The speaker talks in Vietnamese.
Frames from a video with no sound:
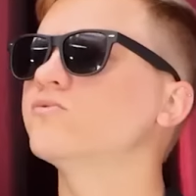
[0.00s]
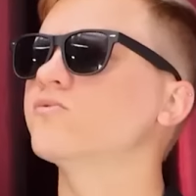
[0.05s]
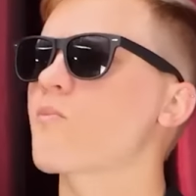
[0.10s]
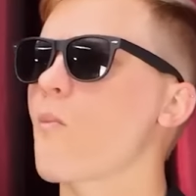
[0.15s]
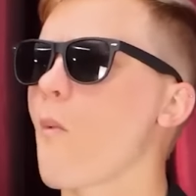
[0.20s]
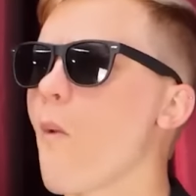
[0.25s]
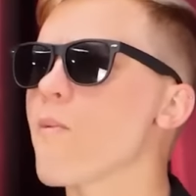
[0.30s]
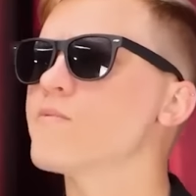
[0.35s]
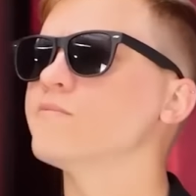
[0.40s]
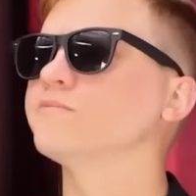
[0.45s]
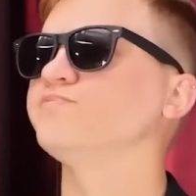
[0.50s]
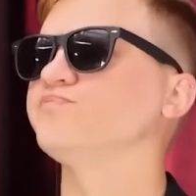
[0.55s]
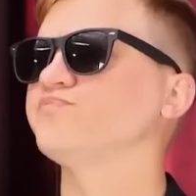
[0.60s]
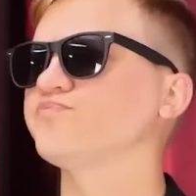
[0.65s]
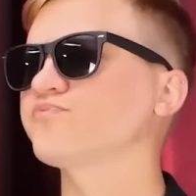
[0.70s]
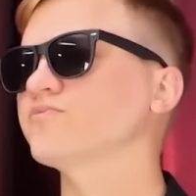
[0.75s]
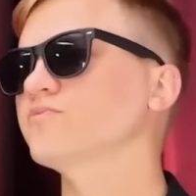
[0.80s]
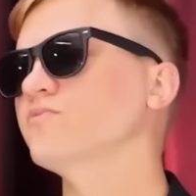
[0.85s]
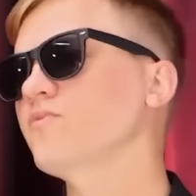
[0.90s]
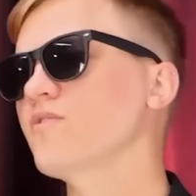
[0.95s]
gì ơi,
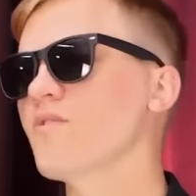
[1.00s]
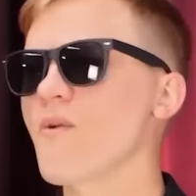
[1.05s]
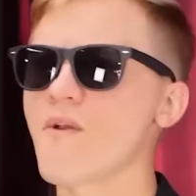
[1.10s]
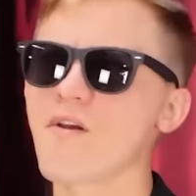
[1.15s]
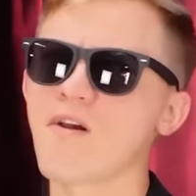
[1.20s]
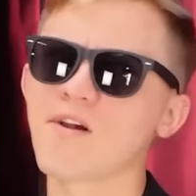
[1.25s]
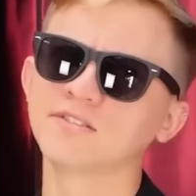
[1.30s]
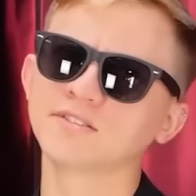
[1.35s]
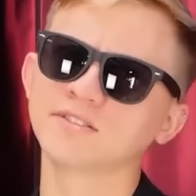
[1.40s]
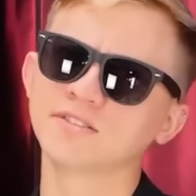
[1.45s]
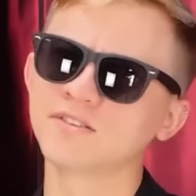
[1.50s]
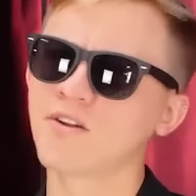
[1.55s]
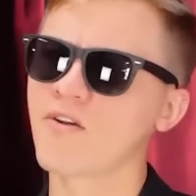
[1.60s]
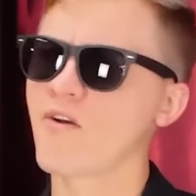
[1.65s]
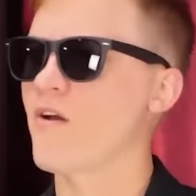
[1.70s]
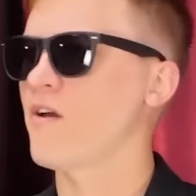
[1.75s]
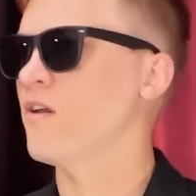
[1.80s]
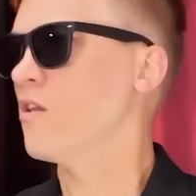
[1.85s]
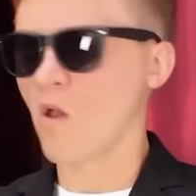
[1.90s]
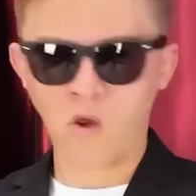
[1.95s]
em quay lại
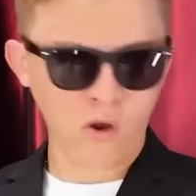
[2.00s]
rồi.